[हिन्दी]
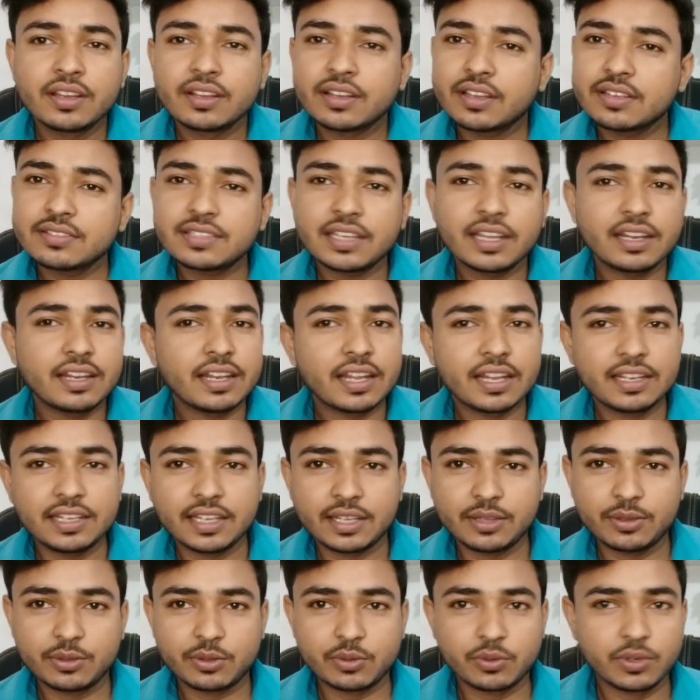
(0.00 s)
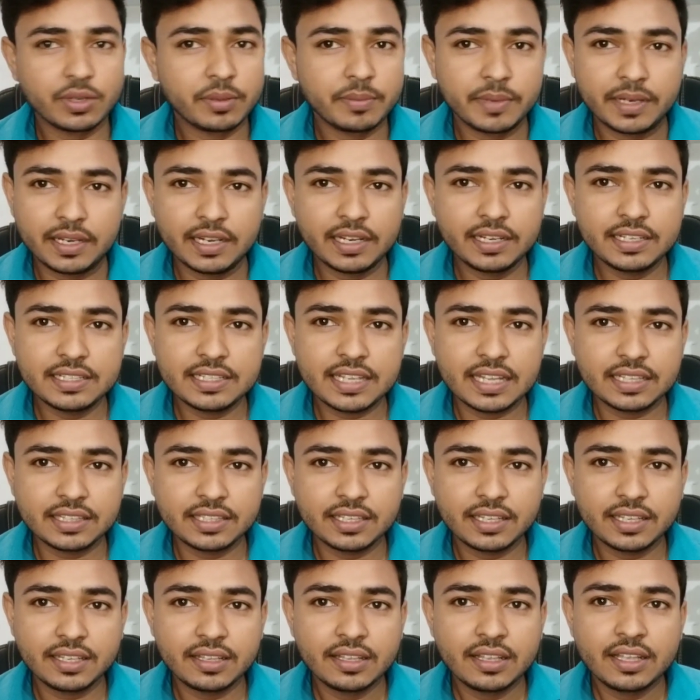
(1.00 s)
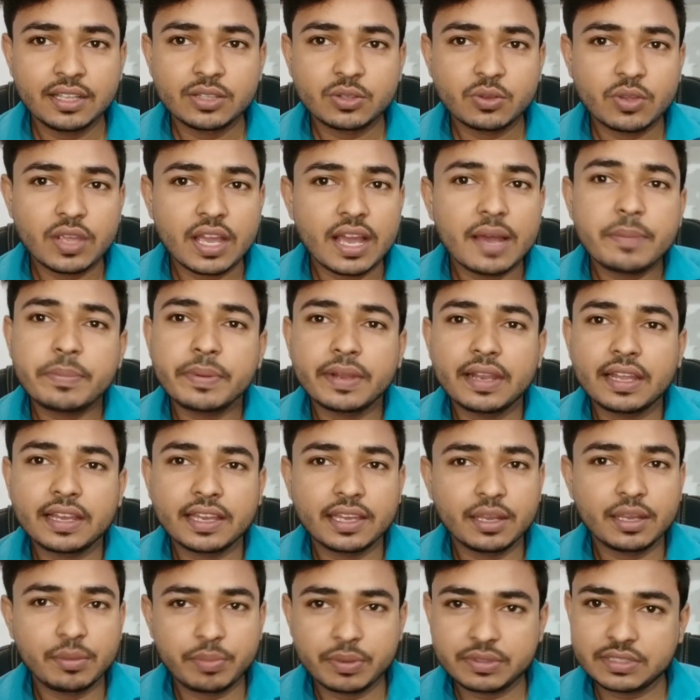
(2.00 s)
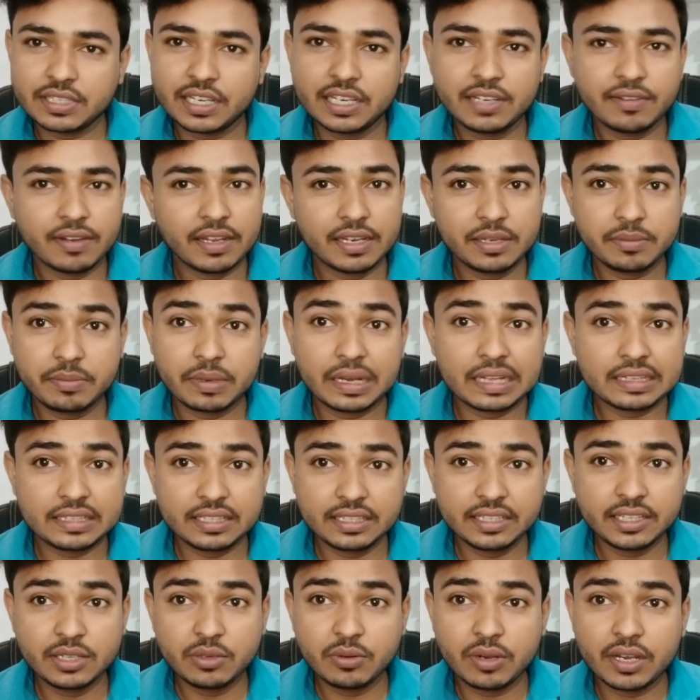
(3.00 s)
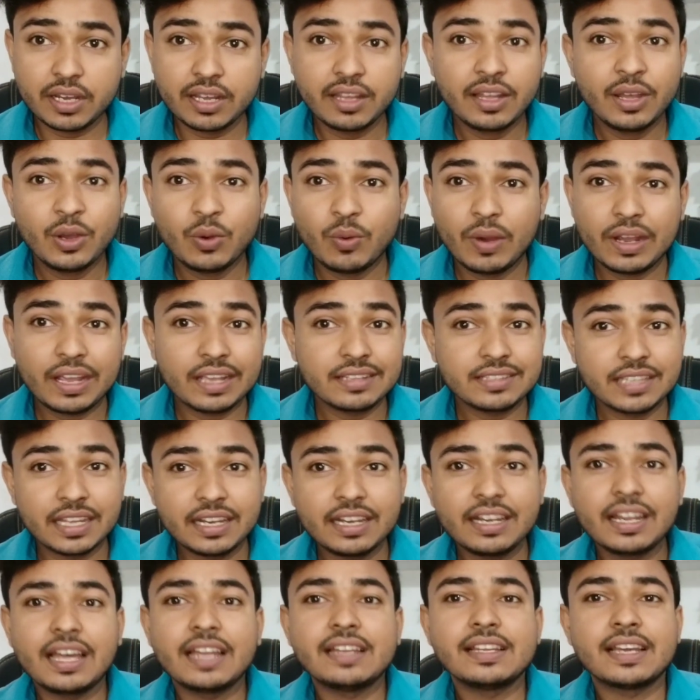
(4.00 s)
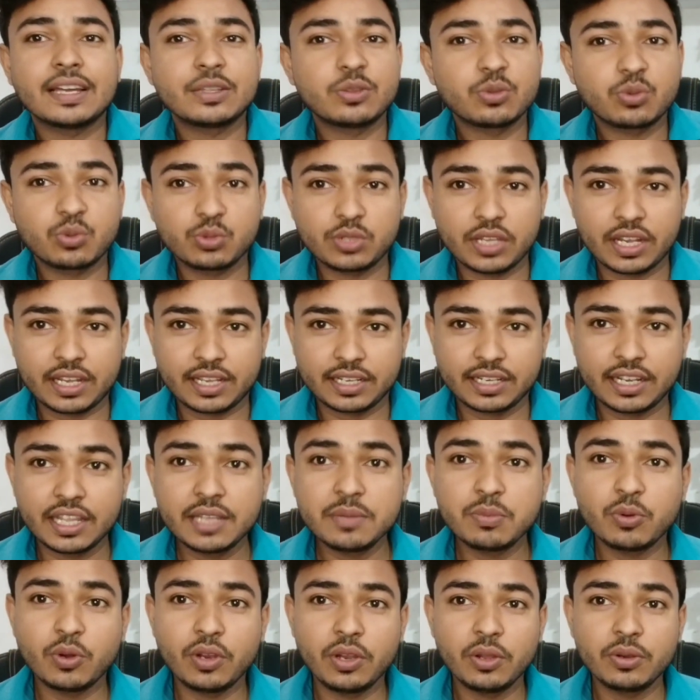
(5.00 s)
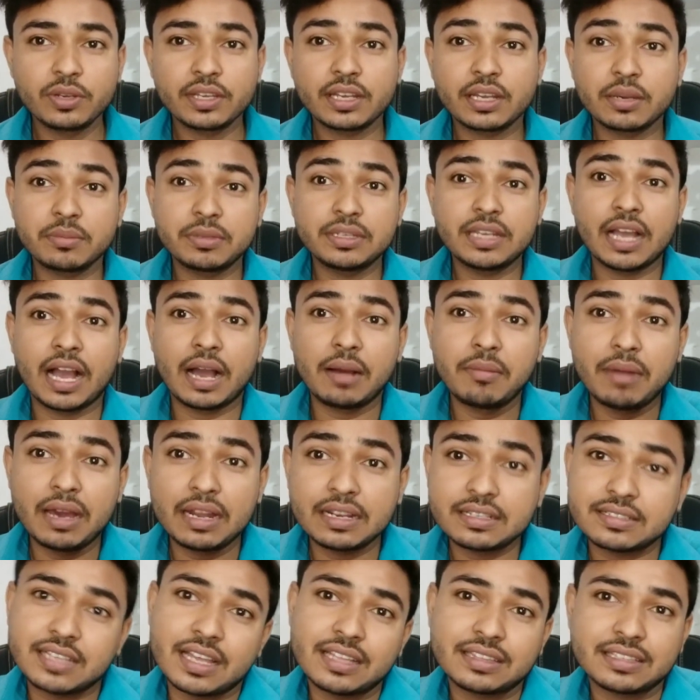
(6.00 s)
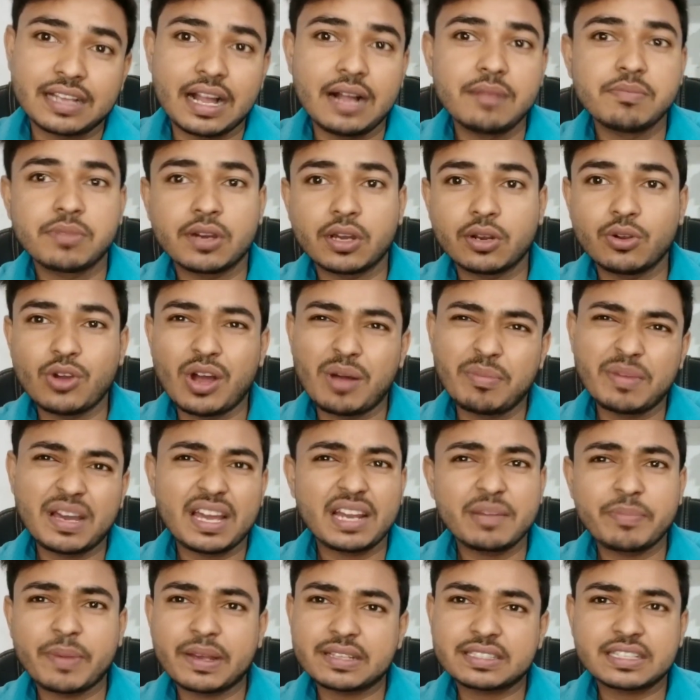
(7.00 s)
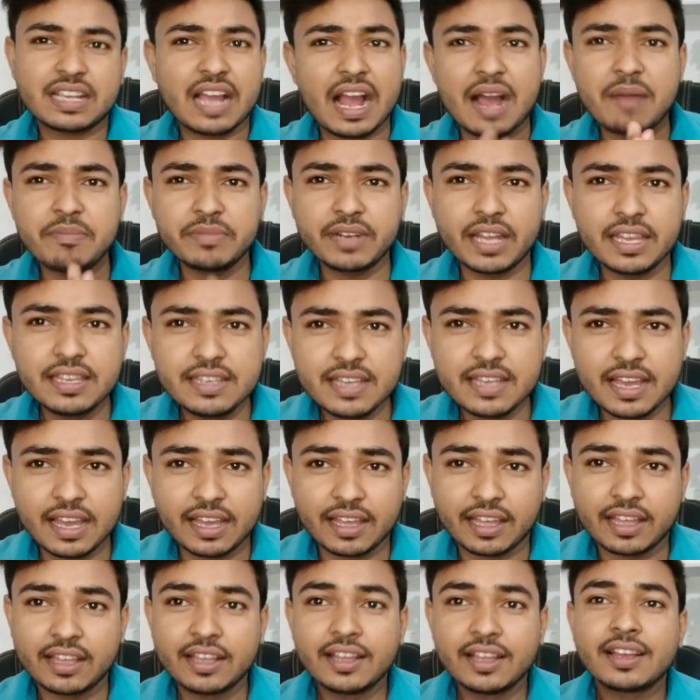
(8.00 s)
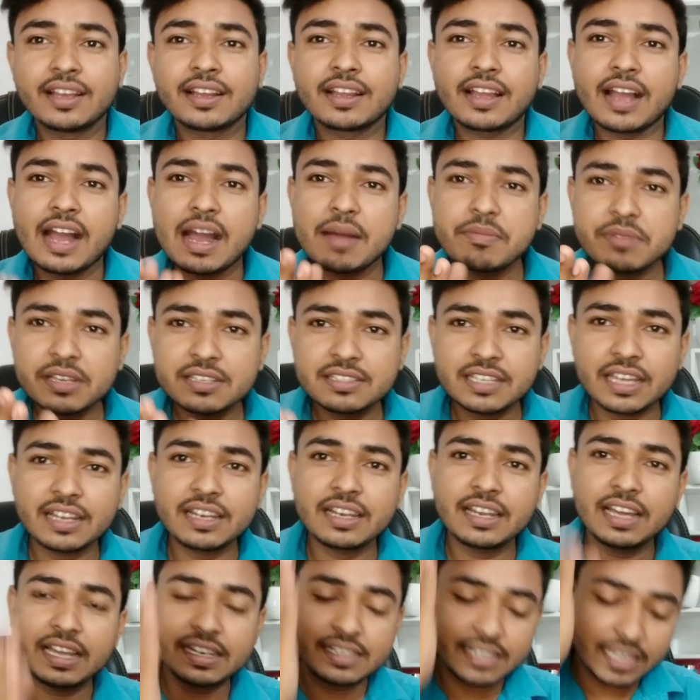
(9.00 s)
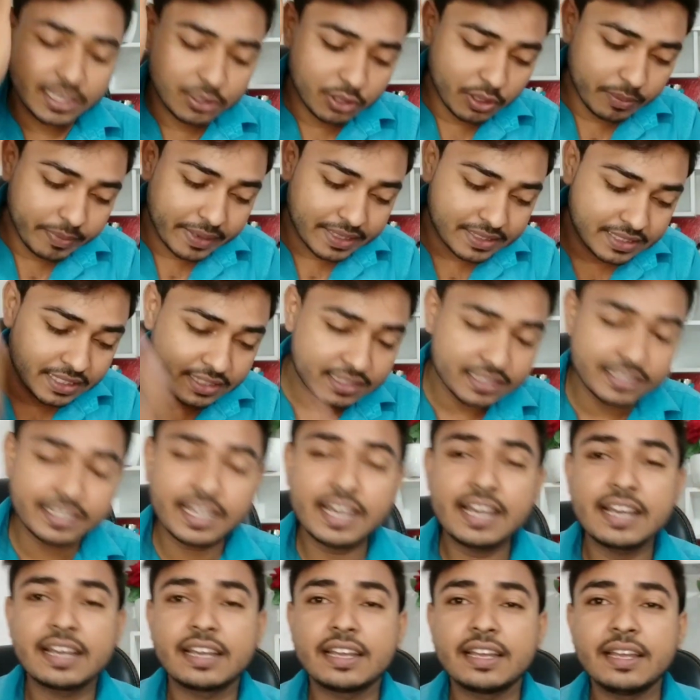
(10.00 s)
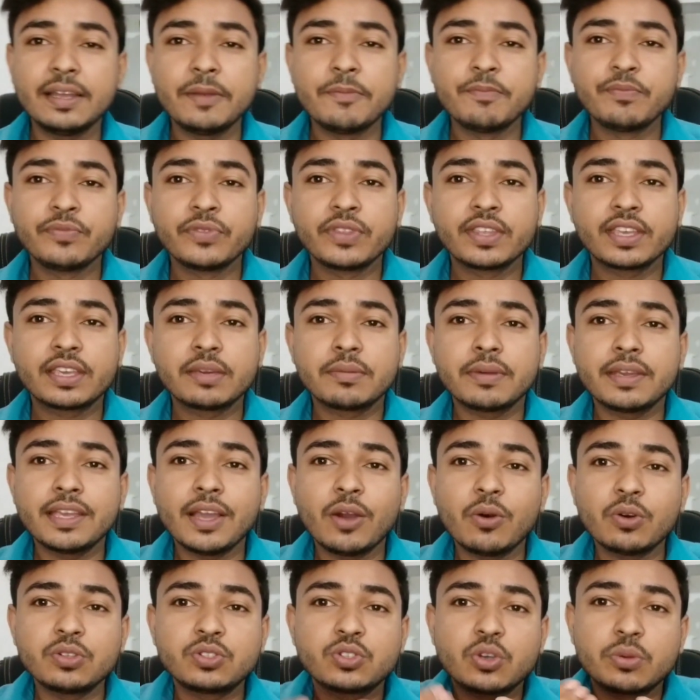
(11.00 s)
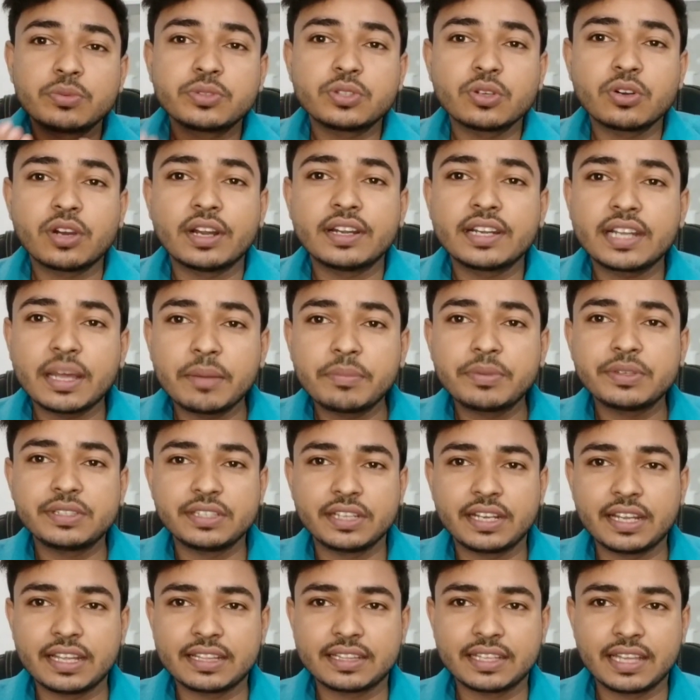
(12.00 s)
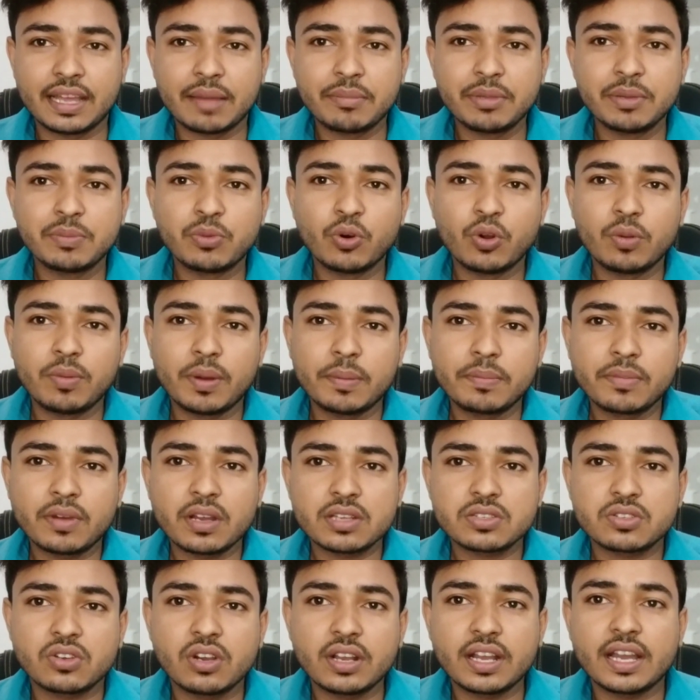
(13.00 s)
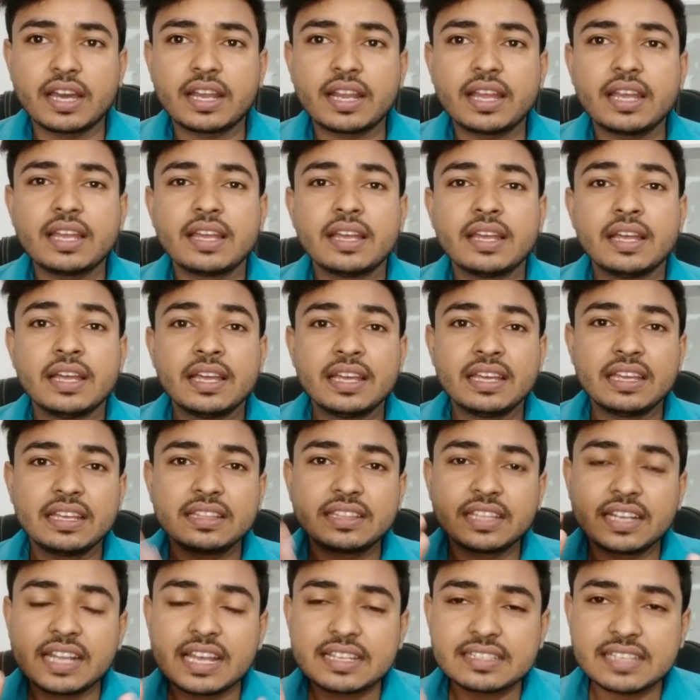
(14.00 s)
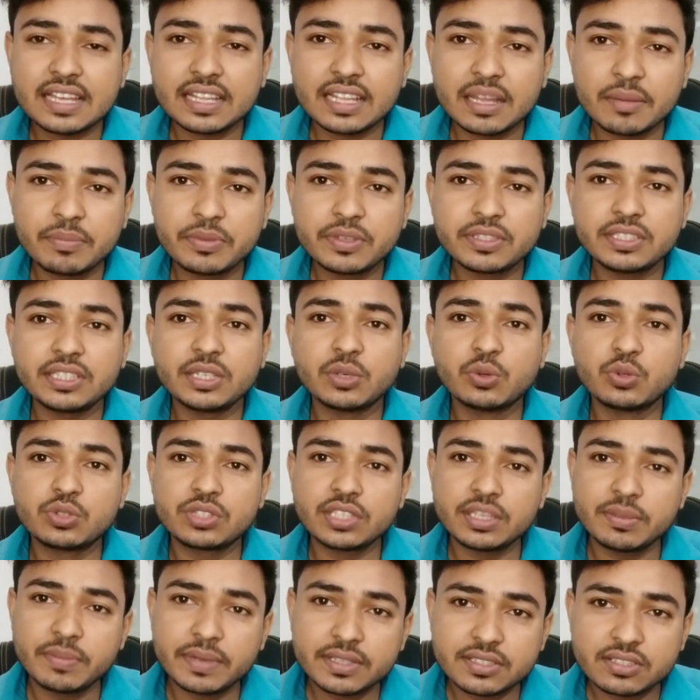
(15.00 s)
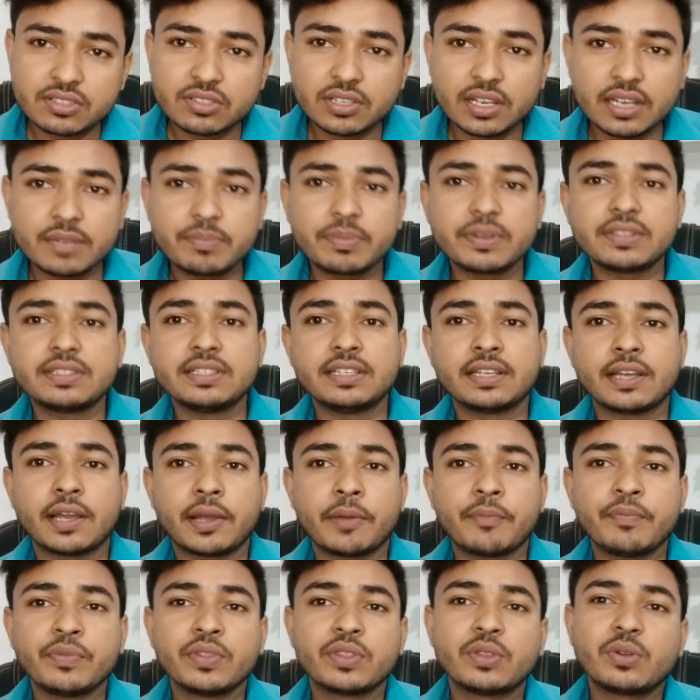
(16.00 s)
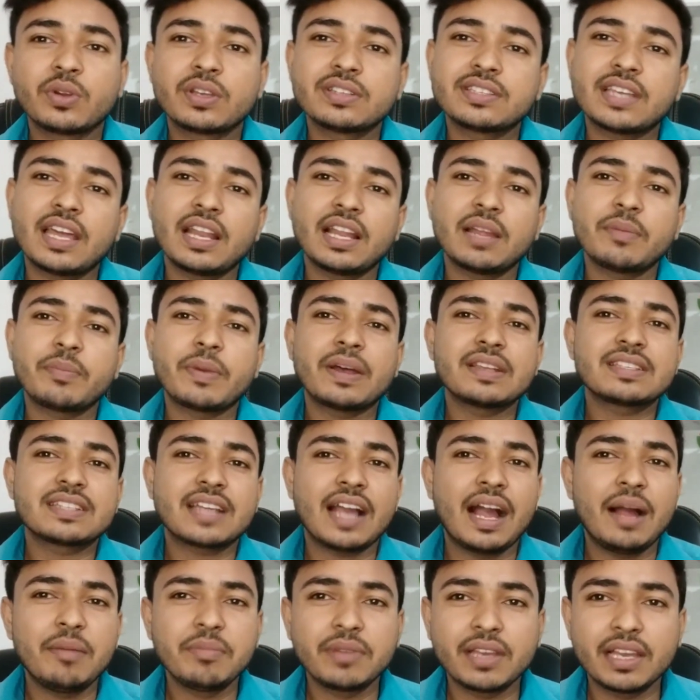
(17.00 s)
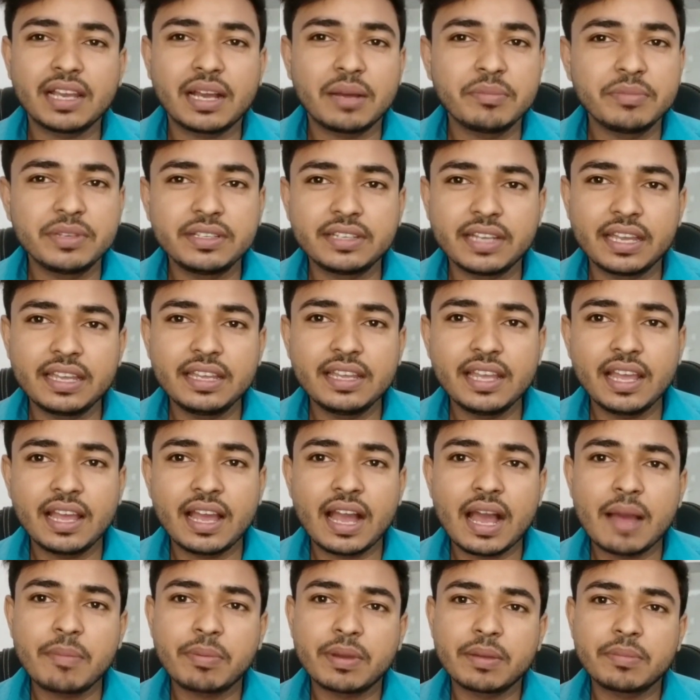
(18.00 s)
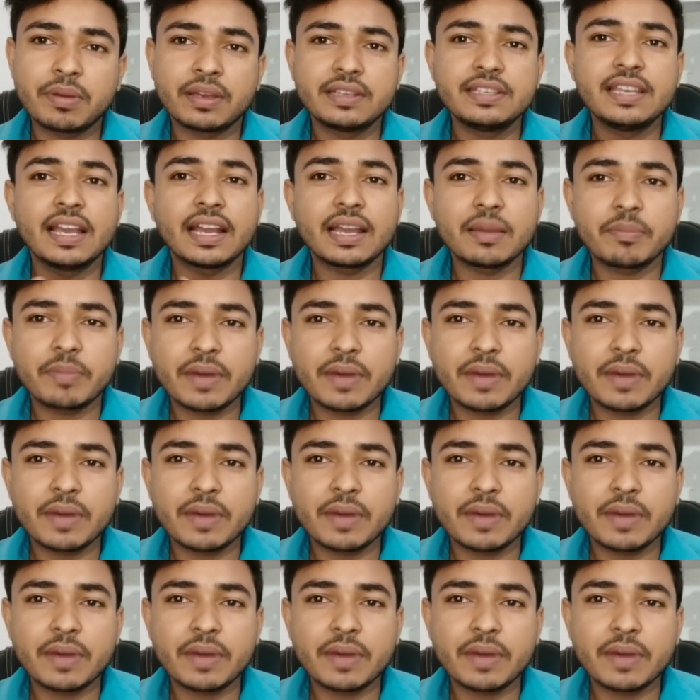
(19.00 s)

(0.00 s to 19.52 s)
खेसारी लाल यादव तो उन्हें मिलने नहीं जाते हैं तो यहाँ पे लकीर पे चलने वाली बात ही नहीं हुआ और खेसारी लाल यादव तो जाके नहीं बोले होंगे कि भैया हमारे साथ काम कर लो हमारे पास काम नहीं है काम खेसारी लाल यादव के पास इतना है कि भैया वो चौबीसों घंटा बिजी रहते हैं अभी बोल बम का सॉन्ग आ रहा है इतना ज़्यादा बिजी उसी में बिजी हैं तो खेसारी के पास काम की कमी नहीं है आपके भैया के